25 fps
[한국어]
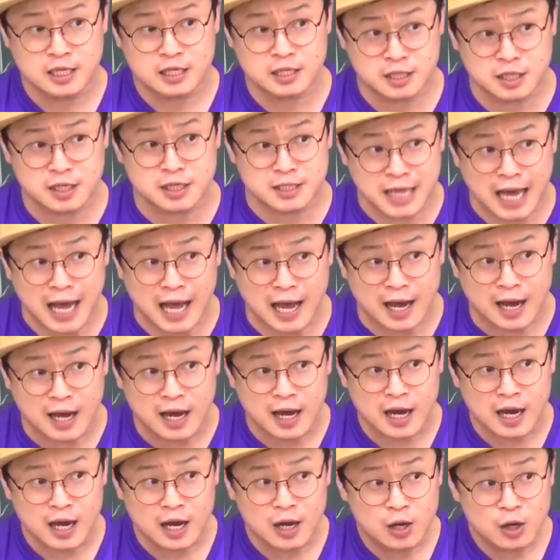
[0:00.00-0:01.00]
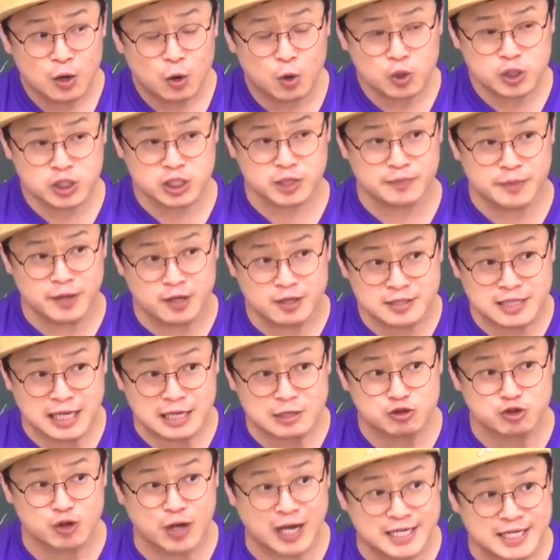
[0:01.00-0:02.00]
그러나 혹시
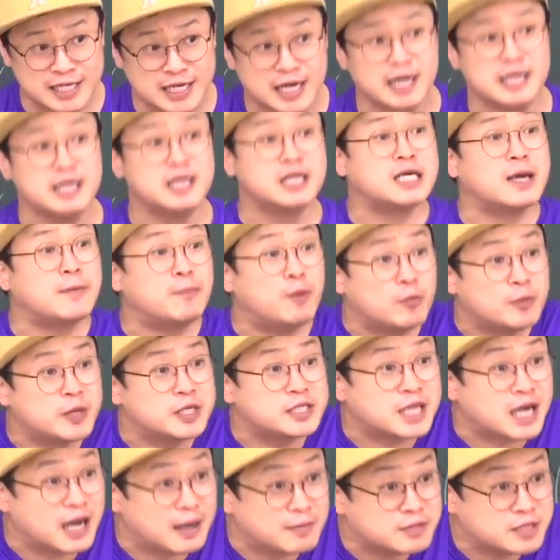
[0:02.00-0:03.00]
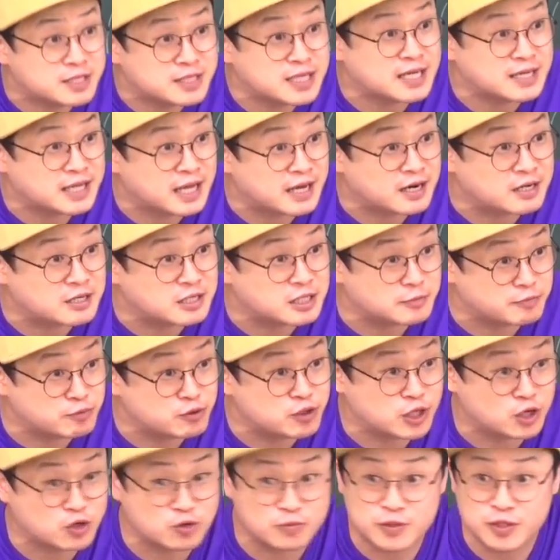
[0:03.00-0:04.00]
명단수 아닌가 이렇게 보면서 가면 끝난다는 거지
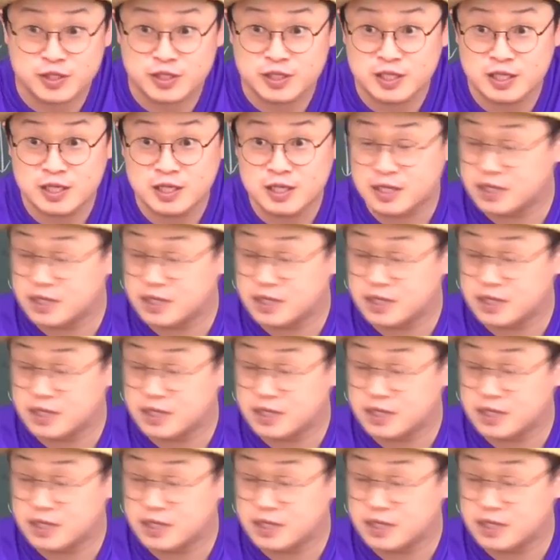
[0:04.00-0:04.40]
분사구문은.